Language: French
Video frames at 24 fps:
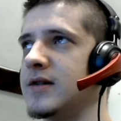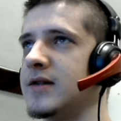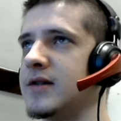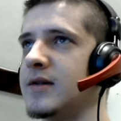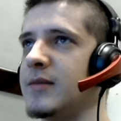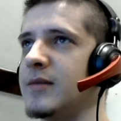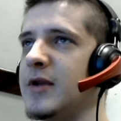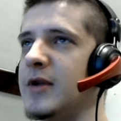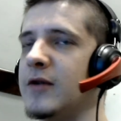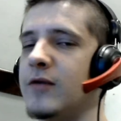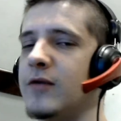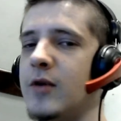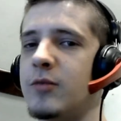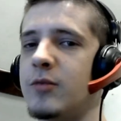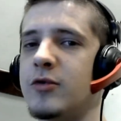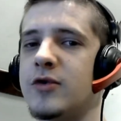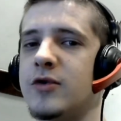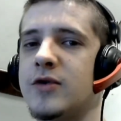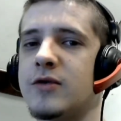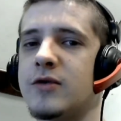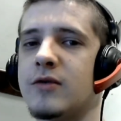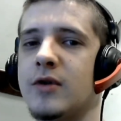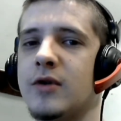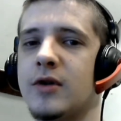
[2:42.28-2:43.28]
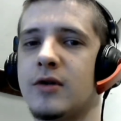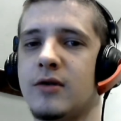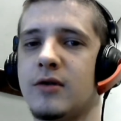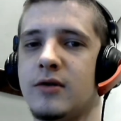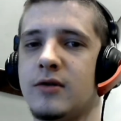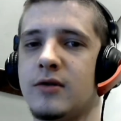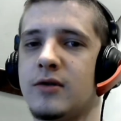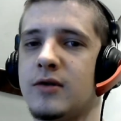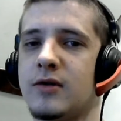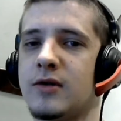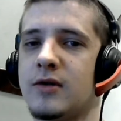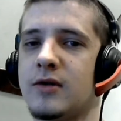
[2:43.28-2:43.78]
mille fois plus quoi.
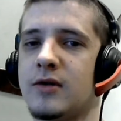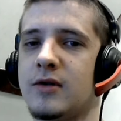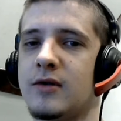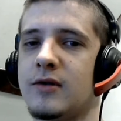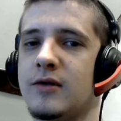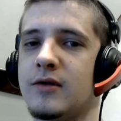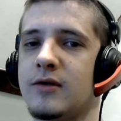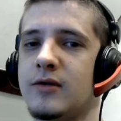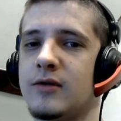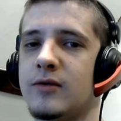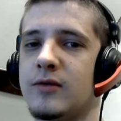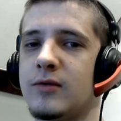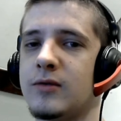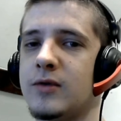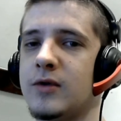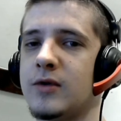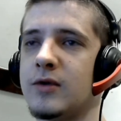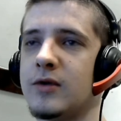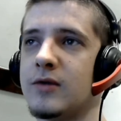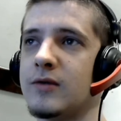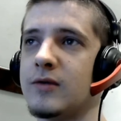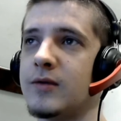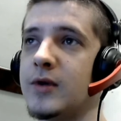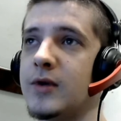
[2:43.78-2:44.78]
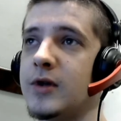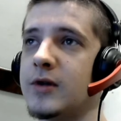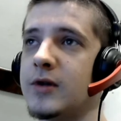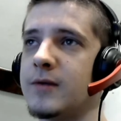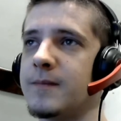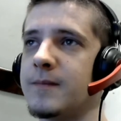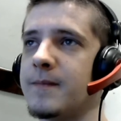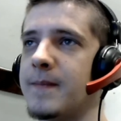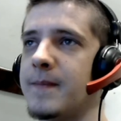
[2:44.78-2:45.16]
Euh, voilà.